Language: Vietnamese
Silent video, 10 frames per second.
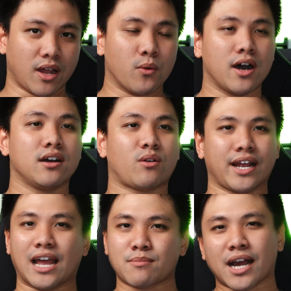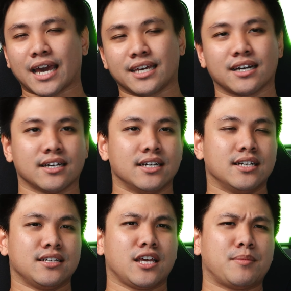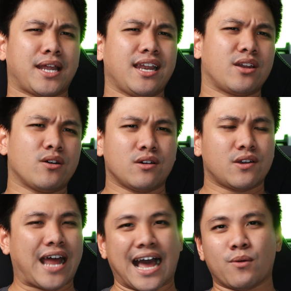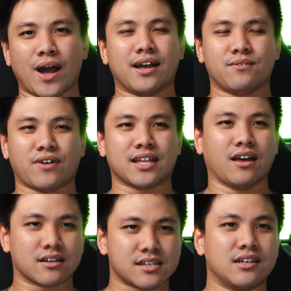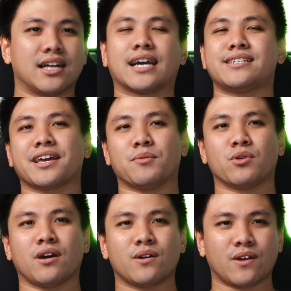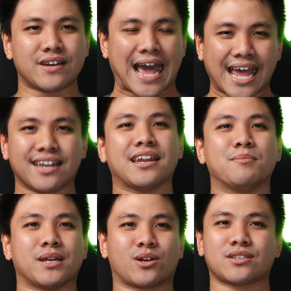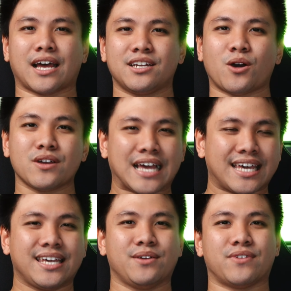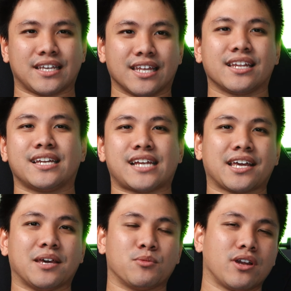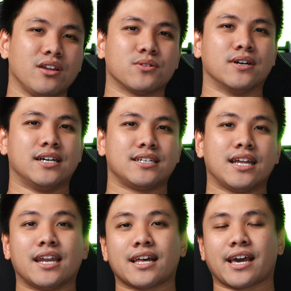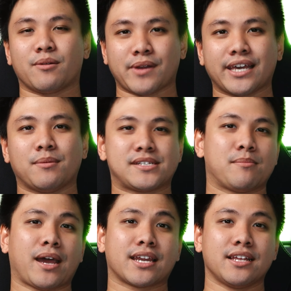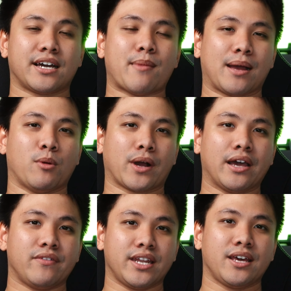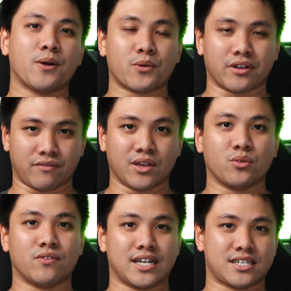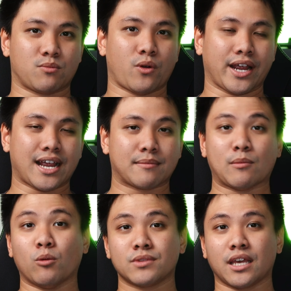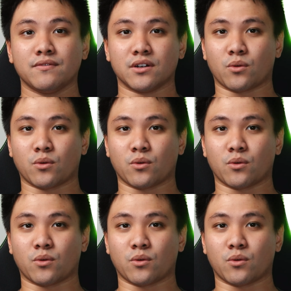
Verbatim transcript: lâu hơn khoảng 2-3 ngày cơ, nhưng mà mình thấy là nó đã quá, và thật sự là cái trải nghiệm của nó đáng để mình có thể nói ngay về chính cái trải nghiệm của nó luôn. Nên đó là ngày hôm nay mình sẽ mang đến cho các bạn một cái video review về trong khoảng 24 tiếng vừa